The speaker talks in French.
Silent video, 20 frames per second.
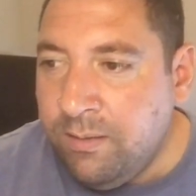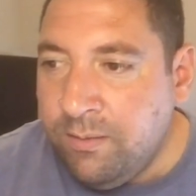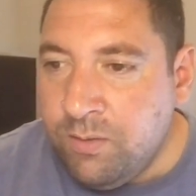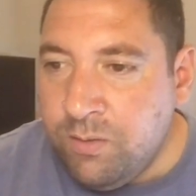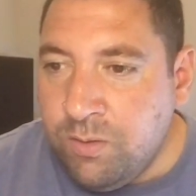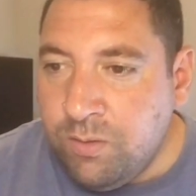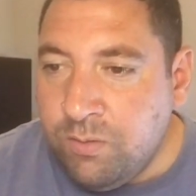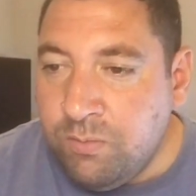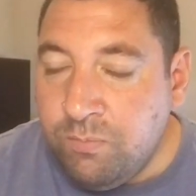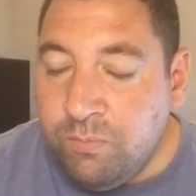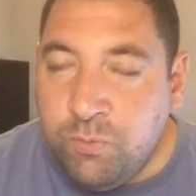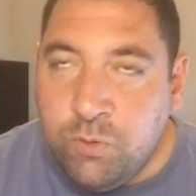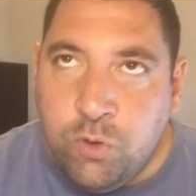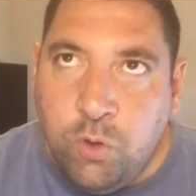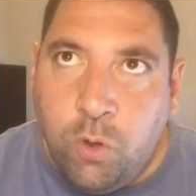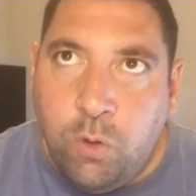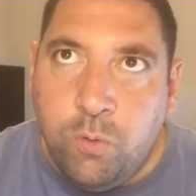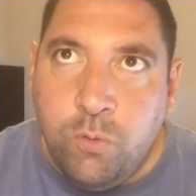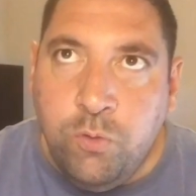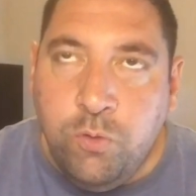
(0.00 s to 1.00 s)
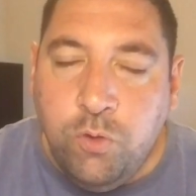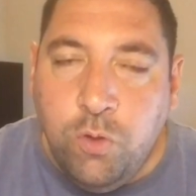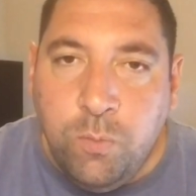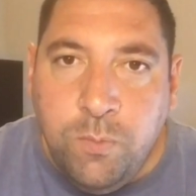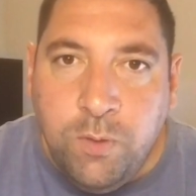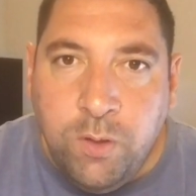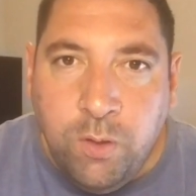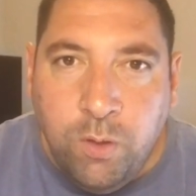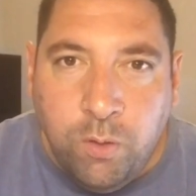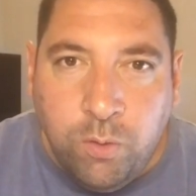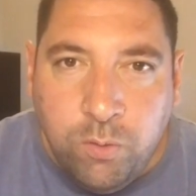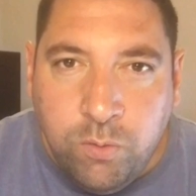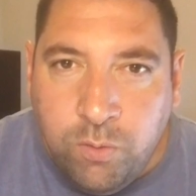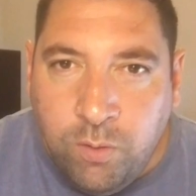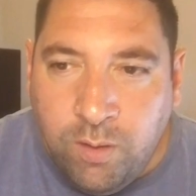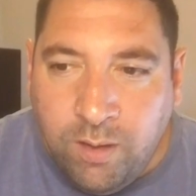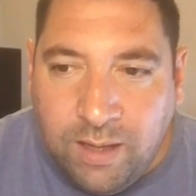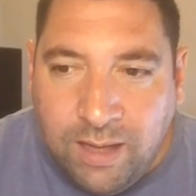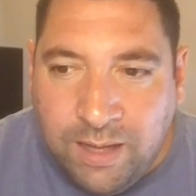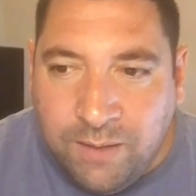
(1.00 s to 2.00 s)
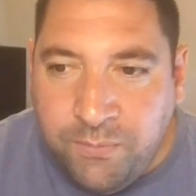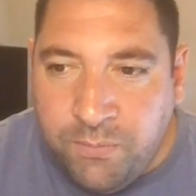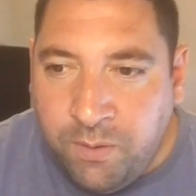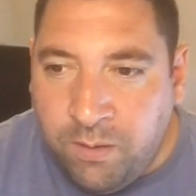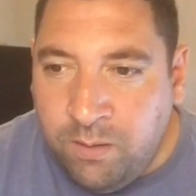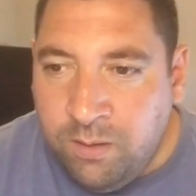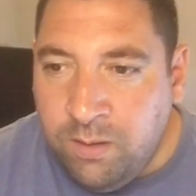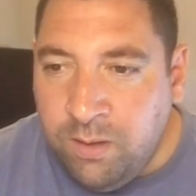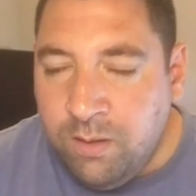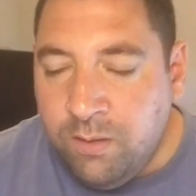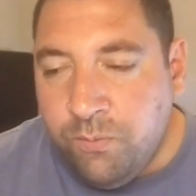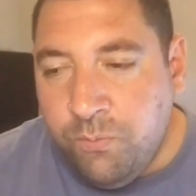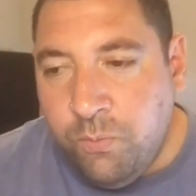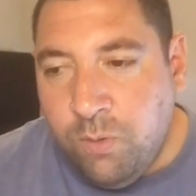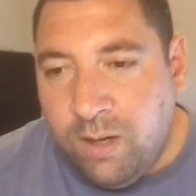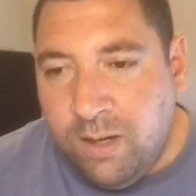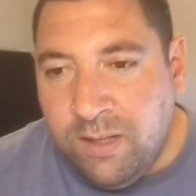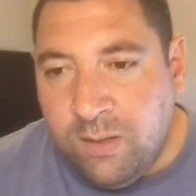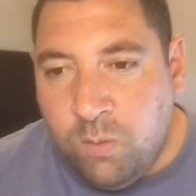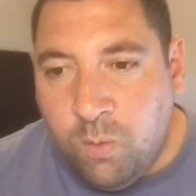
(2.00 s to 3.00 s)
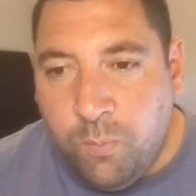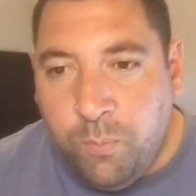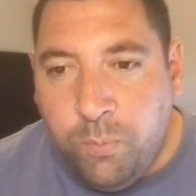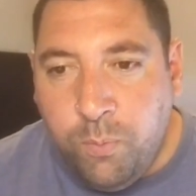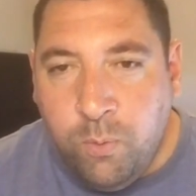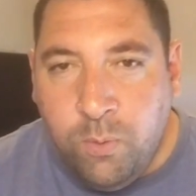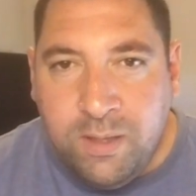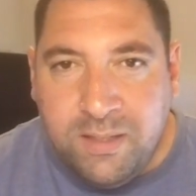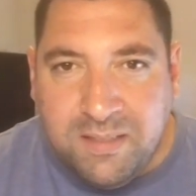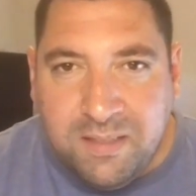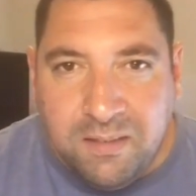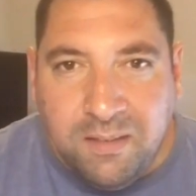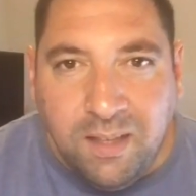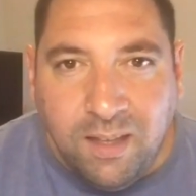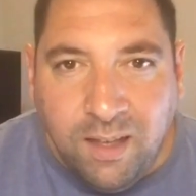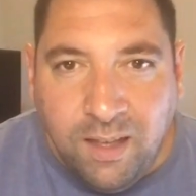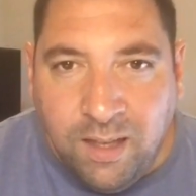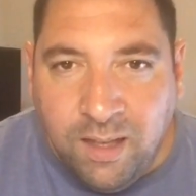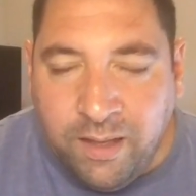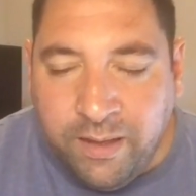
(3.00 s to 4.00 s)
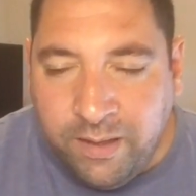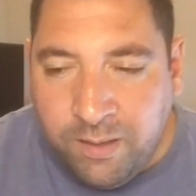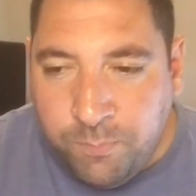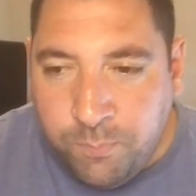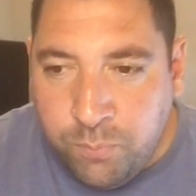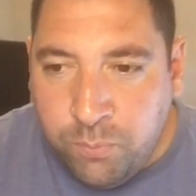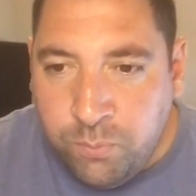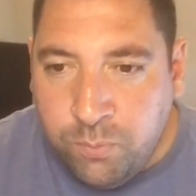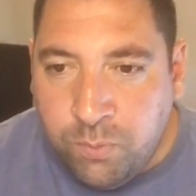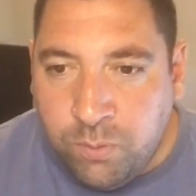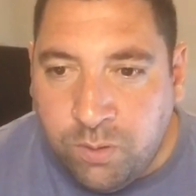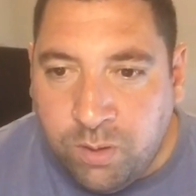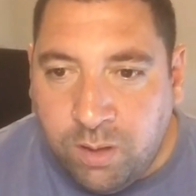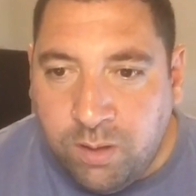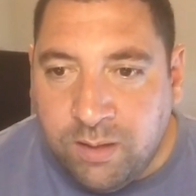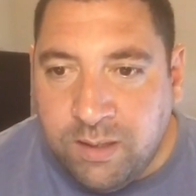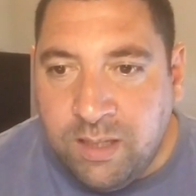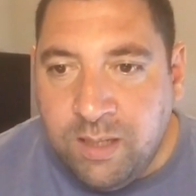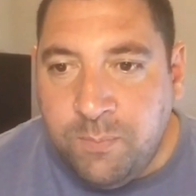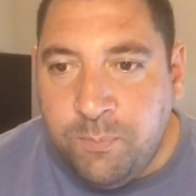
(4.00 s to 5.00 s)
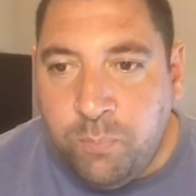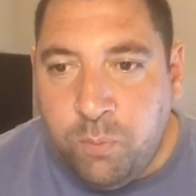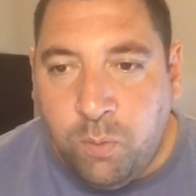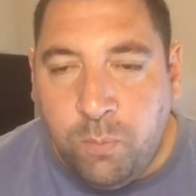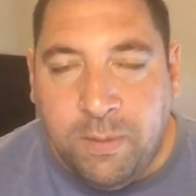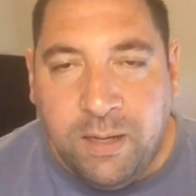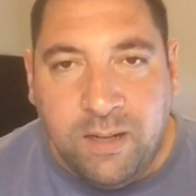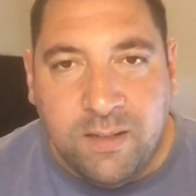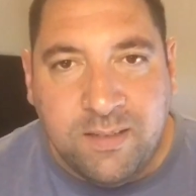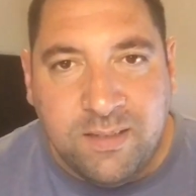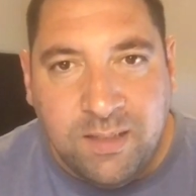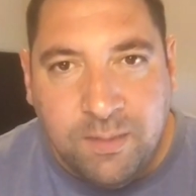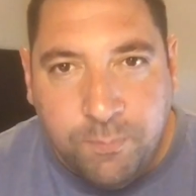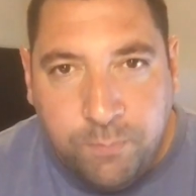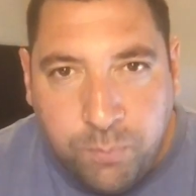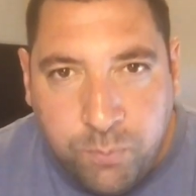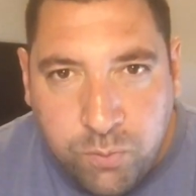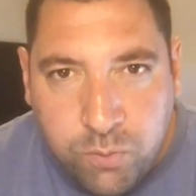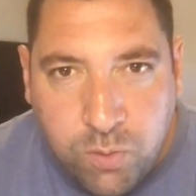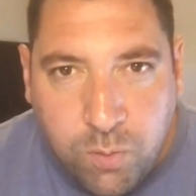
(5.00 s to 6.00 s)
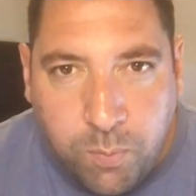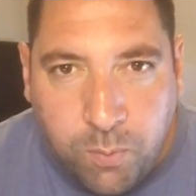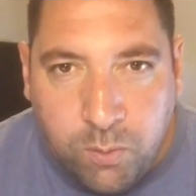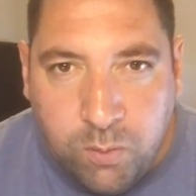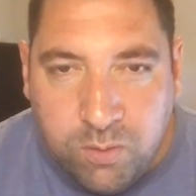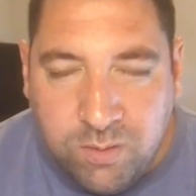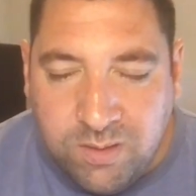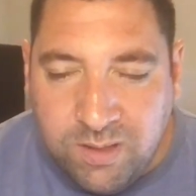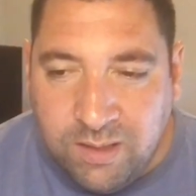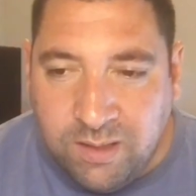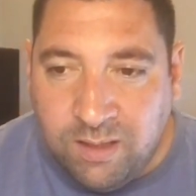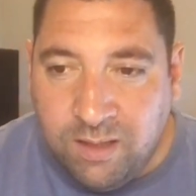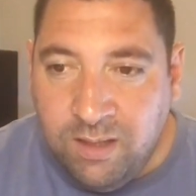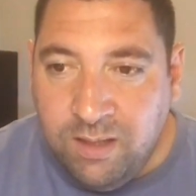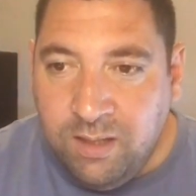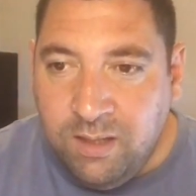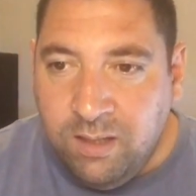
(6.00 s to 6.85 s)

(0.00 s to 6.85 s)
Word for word: Euh, genre une demi-heure, une heure avant, voir les compos, etc. Être plus tranquille pour balancer plus de pronostics.